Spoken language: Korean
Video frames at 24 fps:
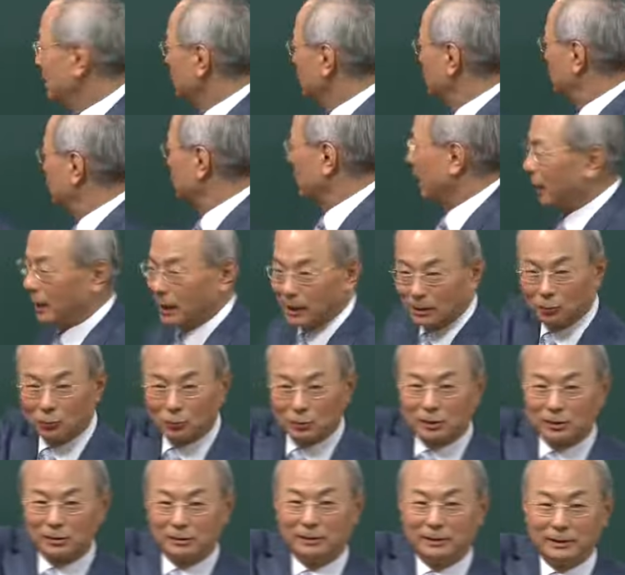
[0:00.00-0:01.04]
두 개 가지고
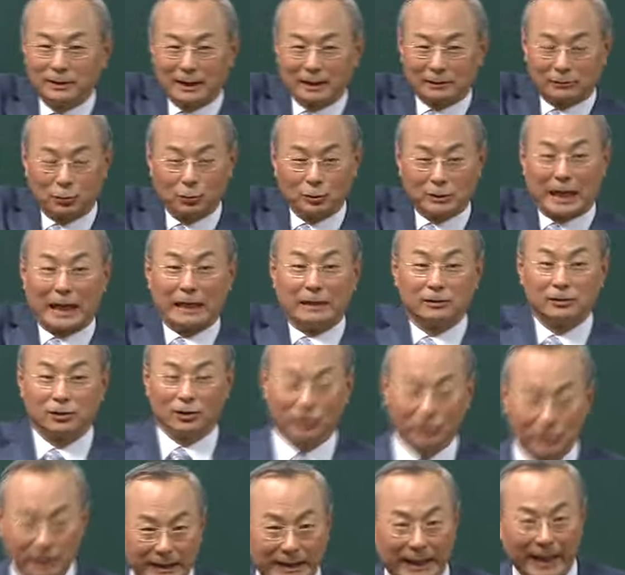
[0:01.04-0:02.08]
젖으니까 더 잘
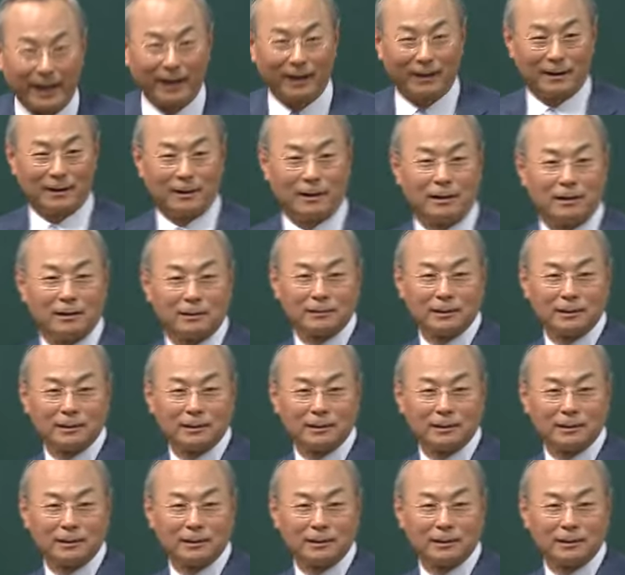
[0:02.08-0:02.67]
젖어지네 아,